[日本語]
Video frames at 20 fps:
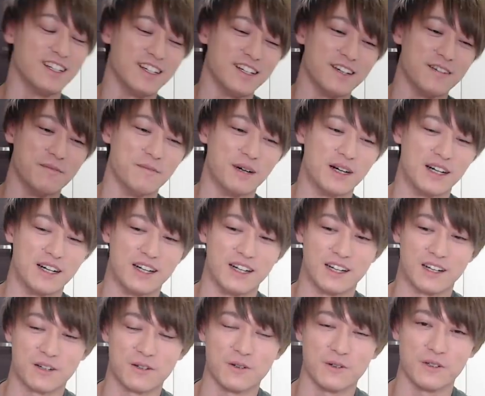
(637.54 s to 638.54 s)
ま
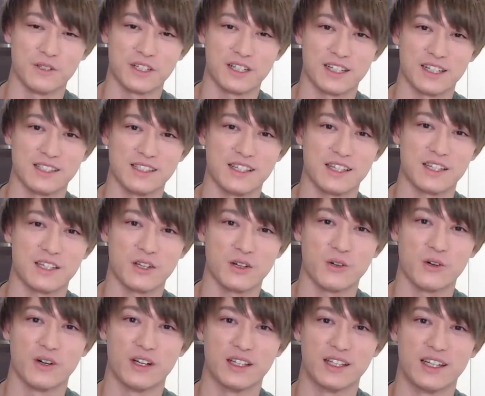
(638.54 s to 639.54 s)
あこういう感じで今日
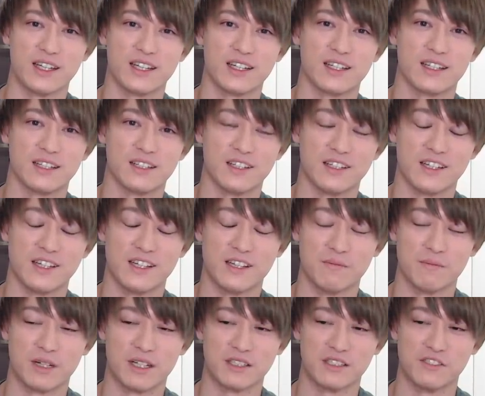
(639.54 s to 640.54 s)
はね、えー、
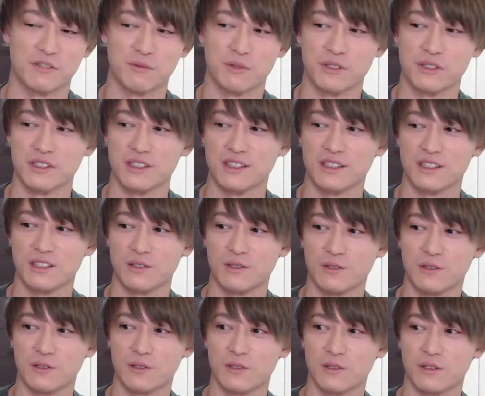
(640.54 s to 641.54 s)
まあ自分
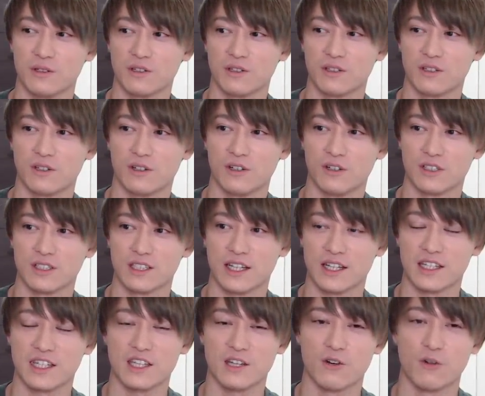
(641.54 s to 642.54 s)
の
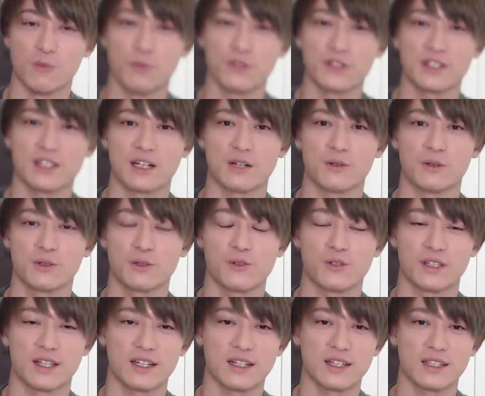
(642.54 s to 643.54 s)
最近思ったことを
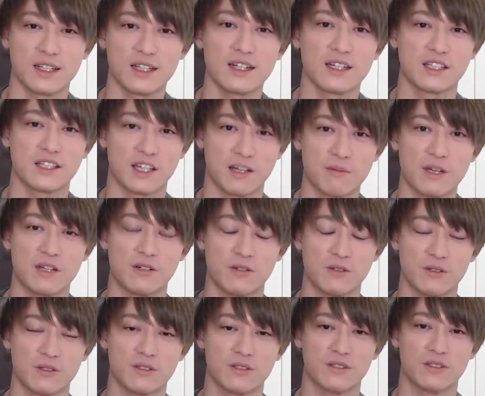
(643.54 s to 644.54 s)
ただただ喋
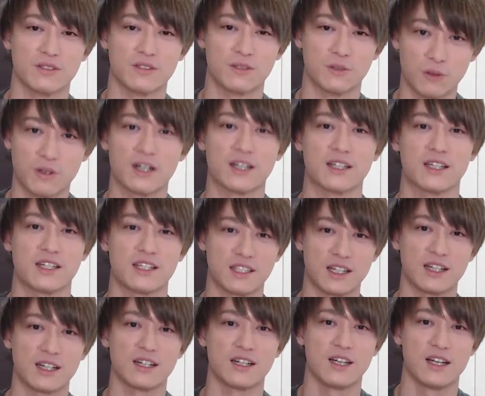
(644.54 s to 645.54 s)
る動画でし
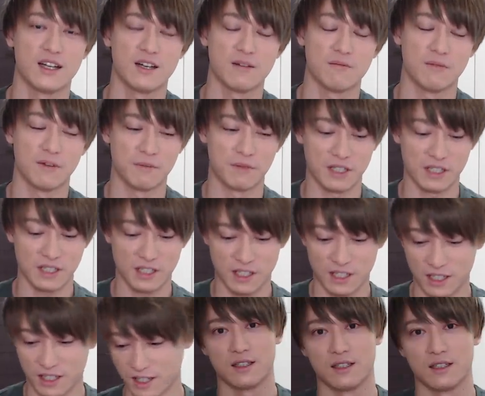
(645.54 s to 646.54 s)
た。まあ、皆
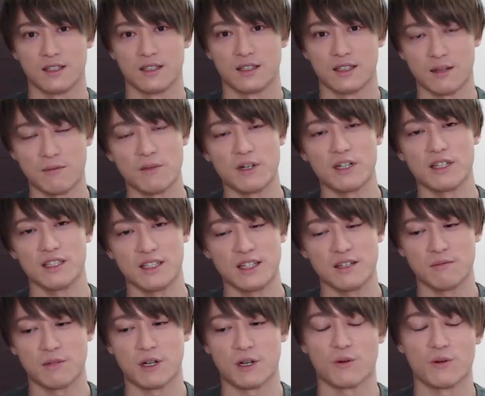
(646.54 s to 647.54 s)
さん、たまにね、
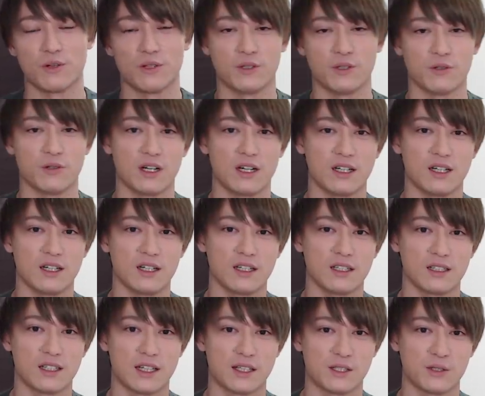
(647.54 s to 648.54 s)
まあこういう動
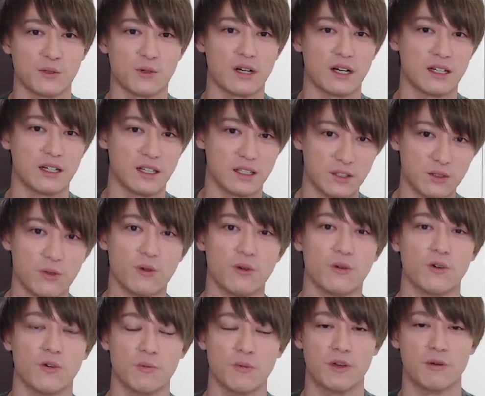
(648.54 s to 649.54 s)
画出そうかなと
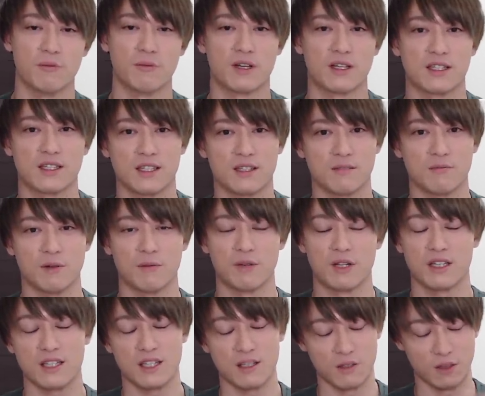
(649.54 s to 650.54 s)
思います。まあ
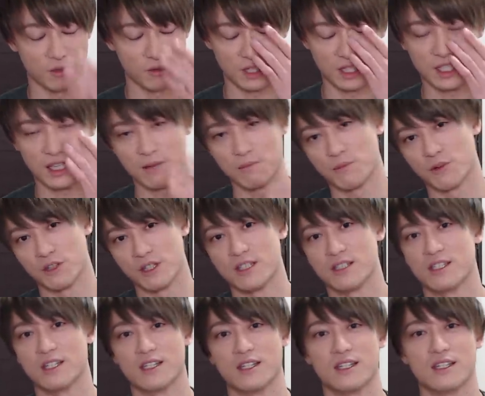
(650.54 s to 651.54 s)
皆さんの意見もね、
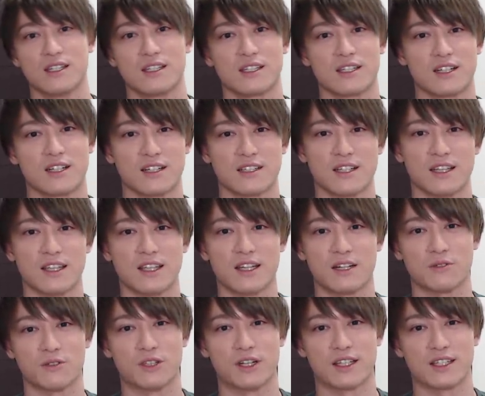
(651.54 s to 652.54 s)
ぜひ聞かせて
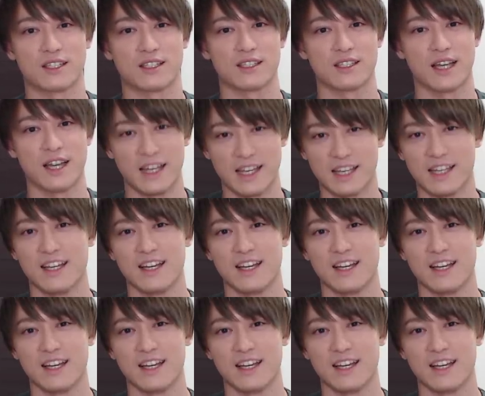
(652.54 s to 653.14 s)
ください。